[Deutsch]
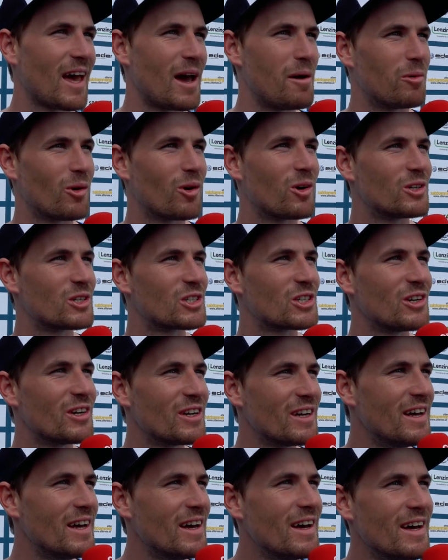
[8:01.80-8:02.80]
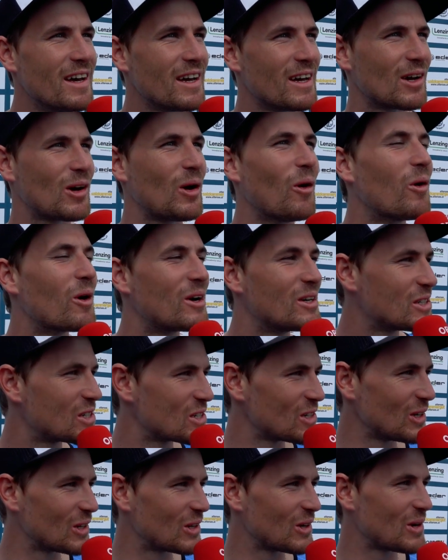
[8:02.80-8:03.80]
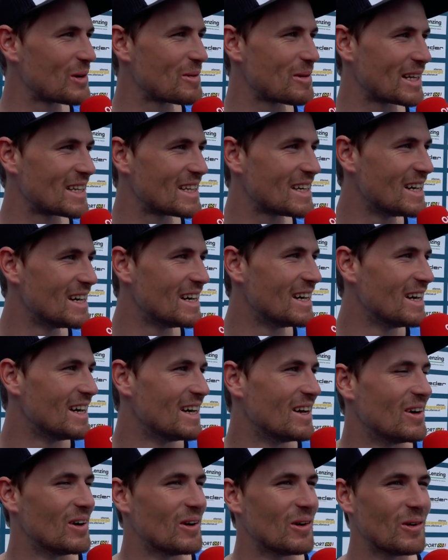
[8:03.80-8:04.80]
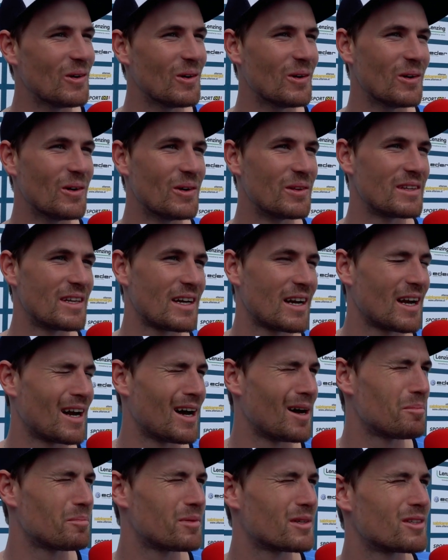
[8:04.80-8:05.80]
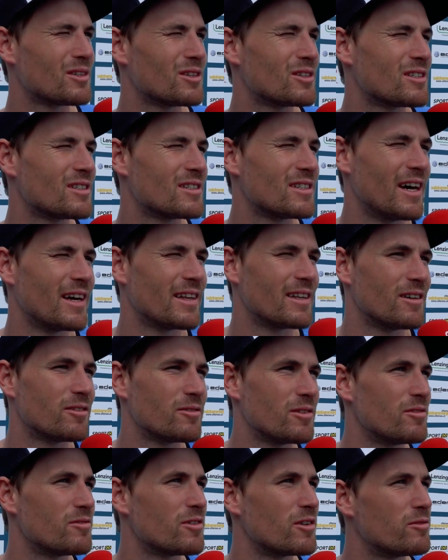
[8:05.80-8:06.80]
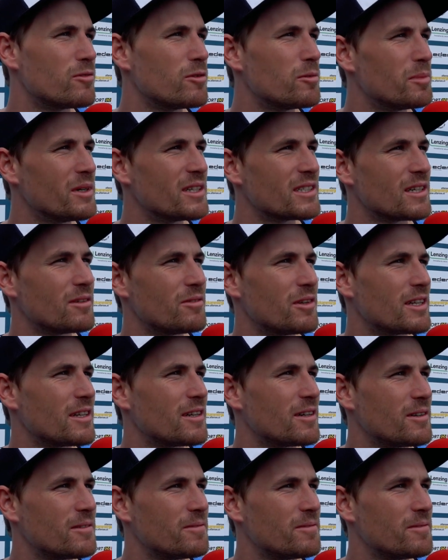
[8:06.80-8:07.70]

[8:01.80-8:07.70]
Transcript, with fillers: drei Wochen schon im Krankenstand halbert und ich glaube, dass es heute auf jeden Fall viel besser wird.